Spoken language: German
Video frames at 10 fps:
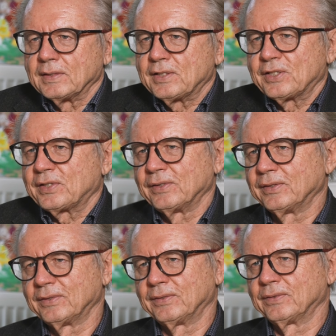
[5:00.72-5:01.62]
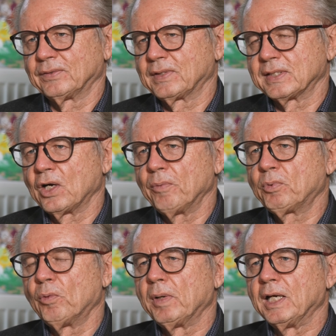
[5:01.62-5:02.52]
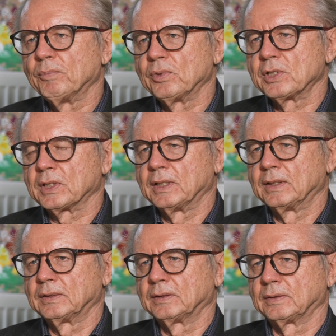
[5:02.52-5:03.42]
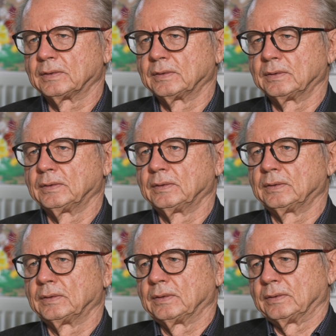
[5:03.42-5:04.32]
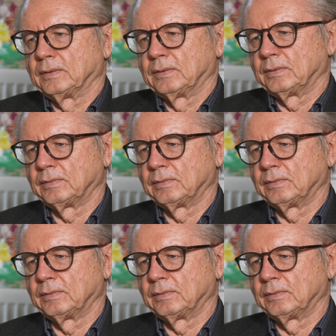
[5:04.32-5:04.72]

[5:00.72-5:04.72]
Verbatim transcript: ist äh, das Hauptproblem unserer äh,